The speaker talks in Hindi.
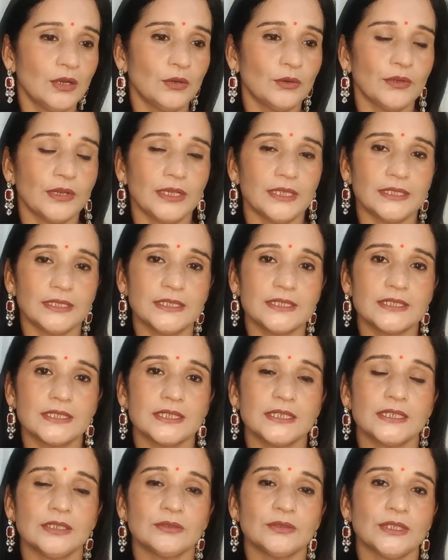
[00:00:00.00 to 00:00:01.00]
और हल्दी से
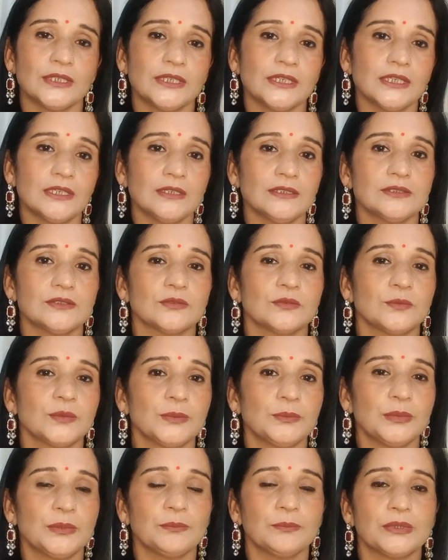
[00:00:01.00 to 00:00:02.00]
क्या होता है ना कि जो भी
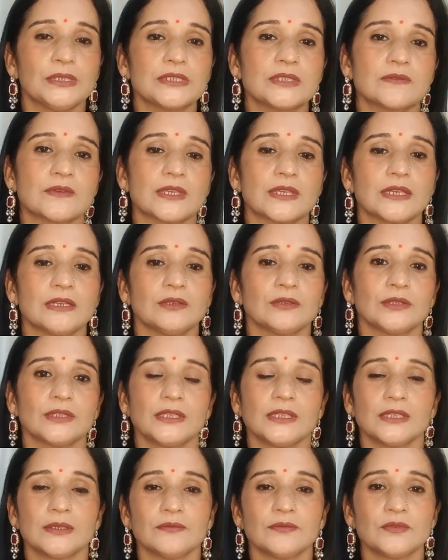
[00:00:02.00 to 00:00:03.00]
पिंपल्स वगैरह
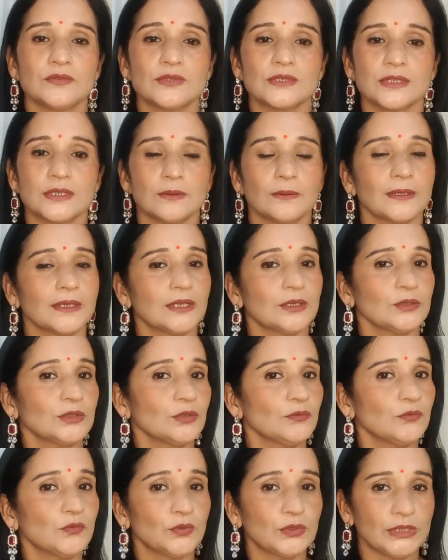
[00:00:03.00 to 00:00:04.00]
होती हैं फुंसियाँ वगैरह होती
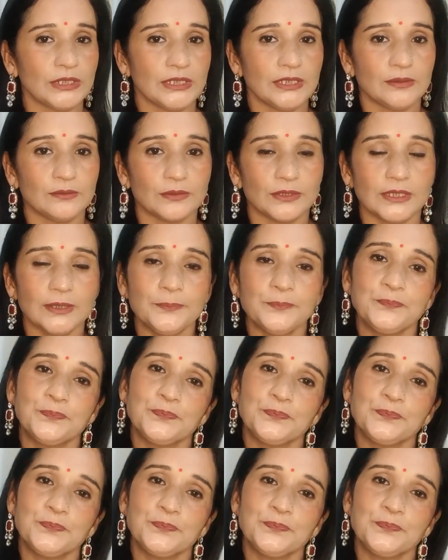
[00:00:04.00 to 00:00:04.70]
हैं वो नहीं होगी